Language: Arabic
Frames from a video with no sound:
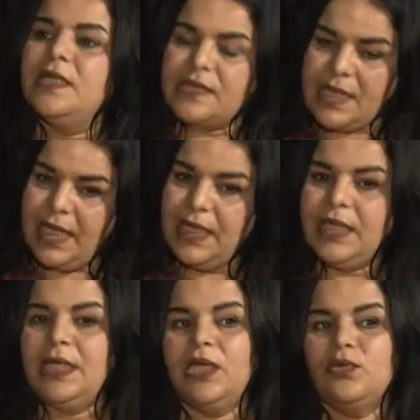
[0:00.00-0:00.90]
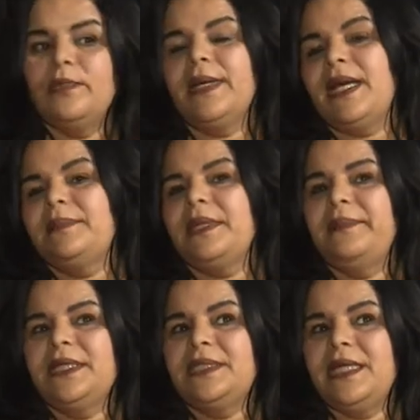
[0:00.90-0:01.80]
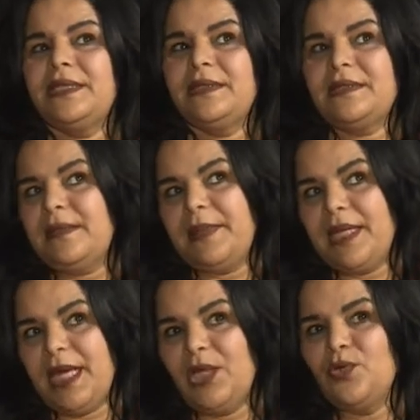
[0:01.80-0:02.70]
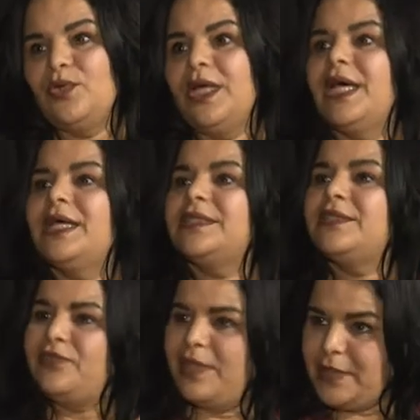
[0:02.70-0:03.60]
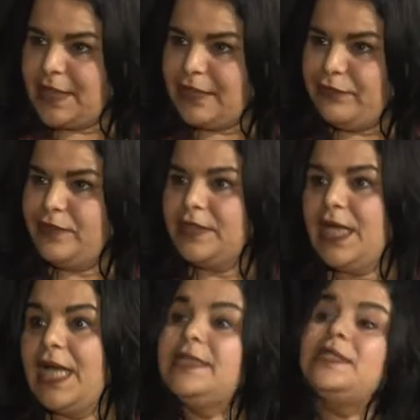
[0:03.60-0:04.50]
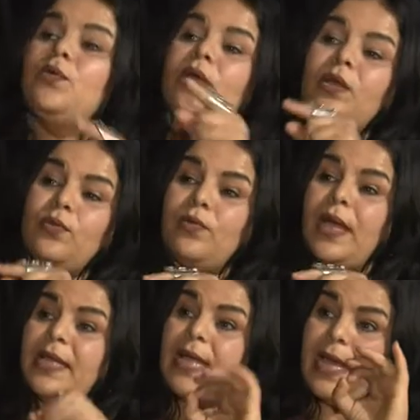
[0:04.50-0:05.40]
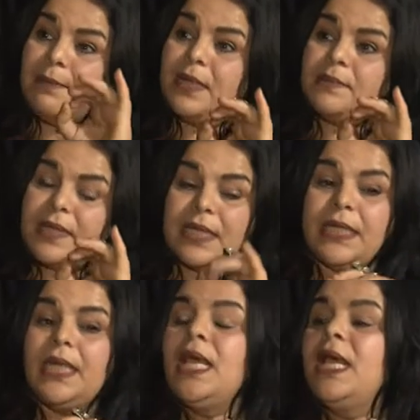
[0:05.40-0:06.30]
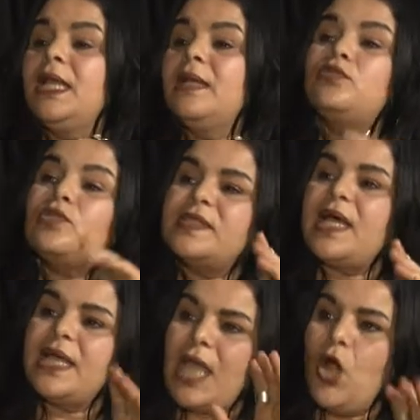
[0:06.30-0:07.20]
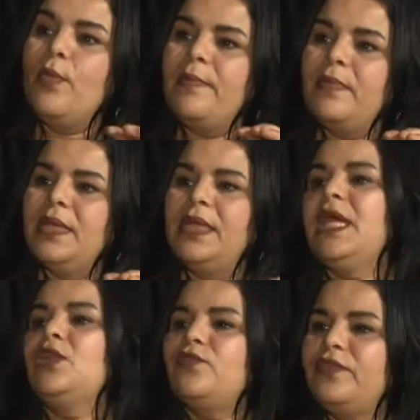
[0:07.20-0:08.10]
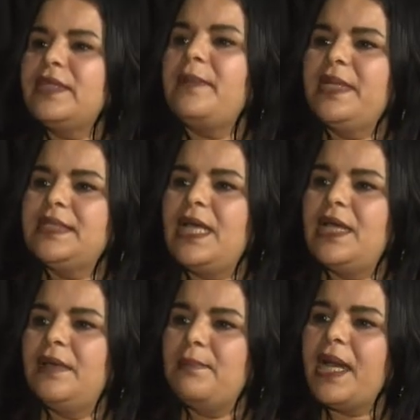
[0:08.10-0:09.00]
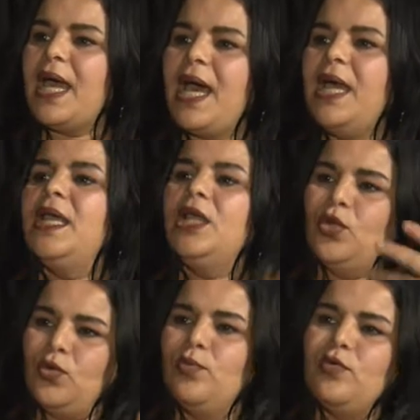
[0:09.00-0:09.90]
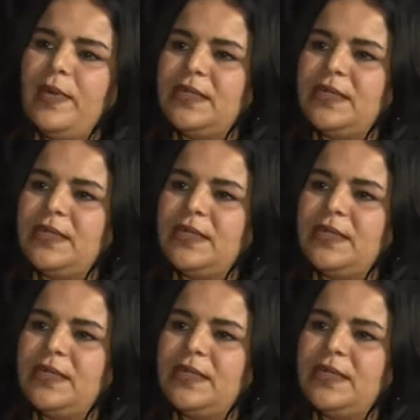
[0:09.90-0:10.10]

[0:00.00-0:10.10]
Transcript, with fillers: صحيح لانه المراه بطبيعتها طبعا حنونه تفهم الطفل حتى ولو انها مثلا لم ترزق كأم لانه في طبيعتها المراه الامومه